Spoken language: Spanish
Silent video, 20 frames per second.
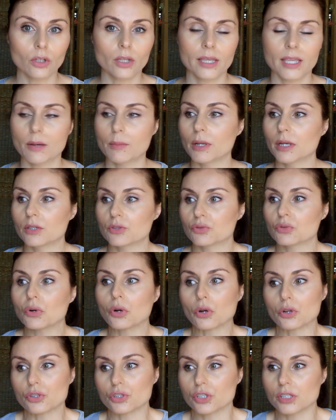le llaman, es un
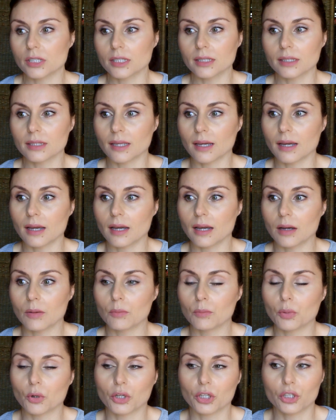rosita
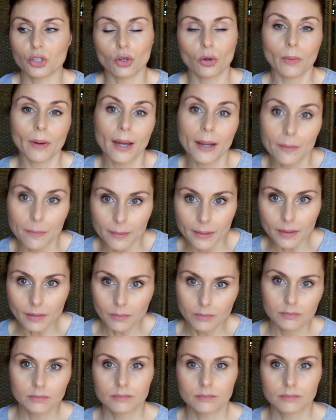un poquito Barbie.